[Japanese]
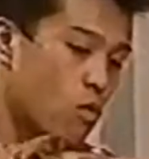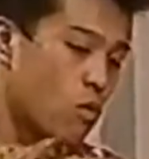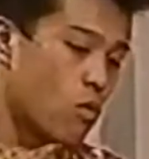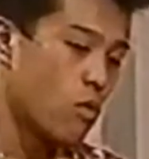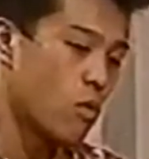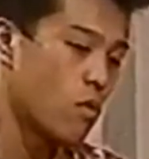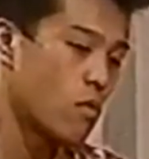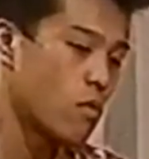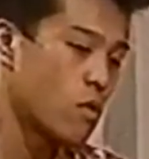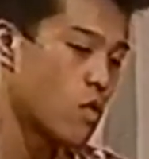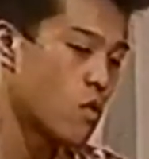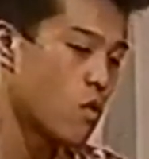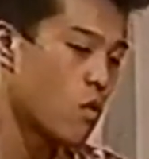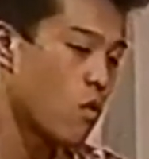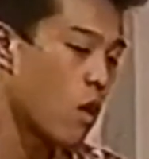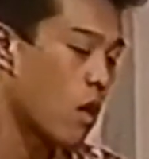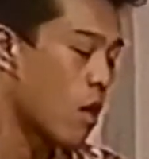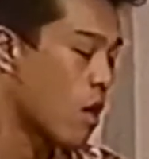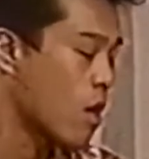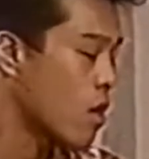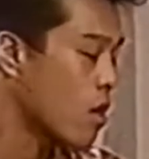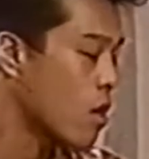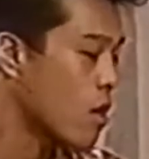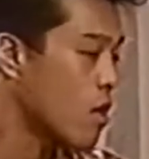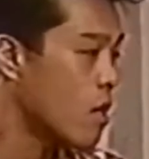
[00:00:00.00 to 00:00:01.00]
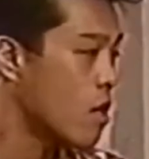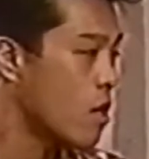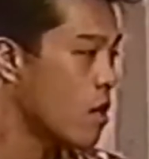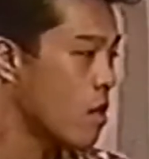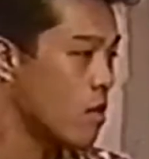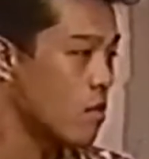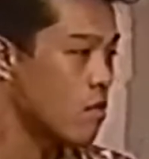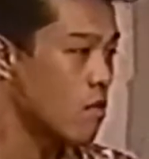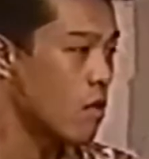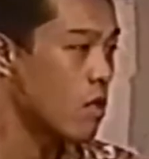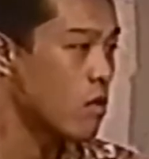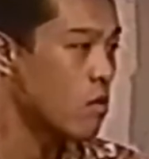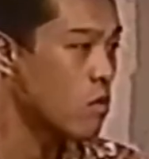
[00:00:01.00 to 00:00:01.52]
もう人が考えら
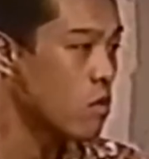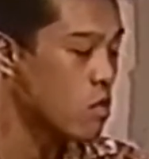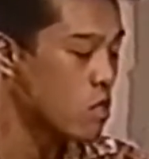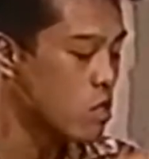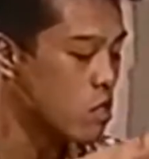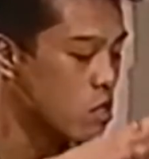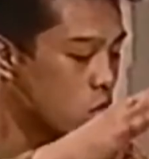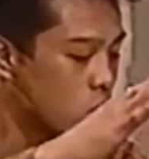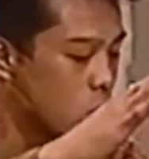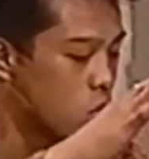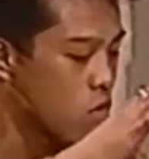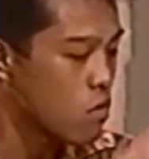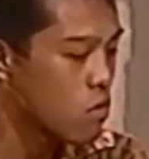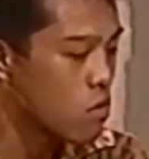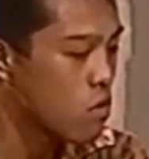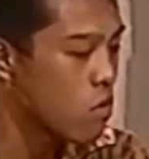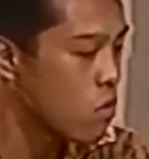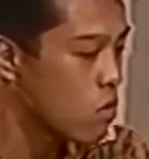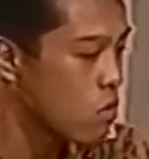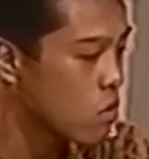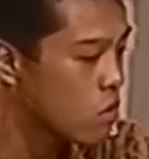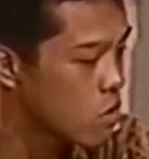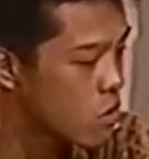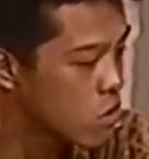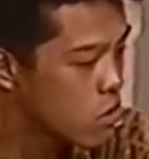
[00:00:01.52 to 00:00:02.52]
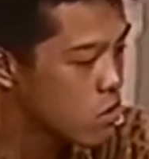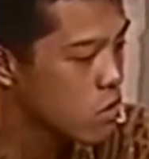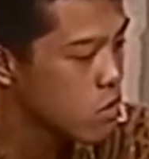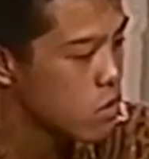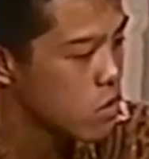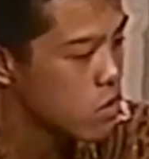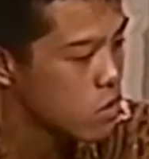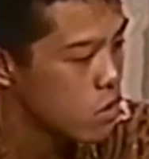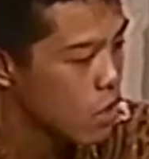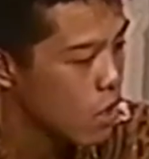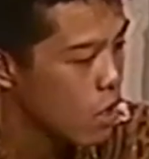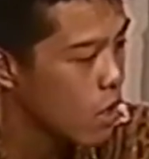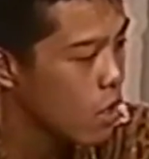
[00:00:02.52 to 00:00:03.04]
れへんぐらいの実力を
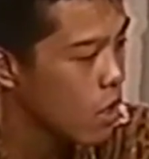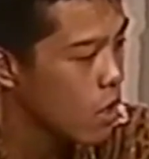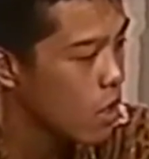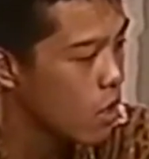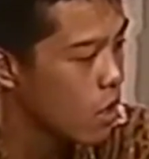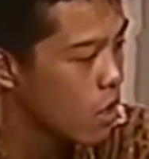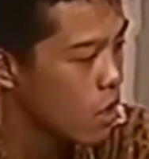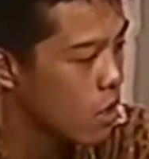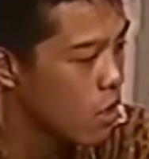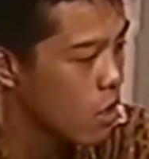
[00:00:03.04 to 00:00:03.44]
作って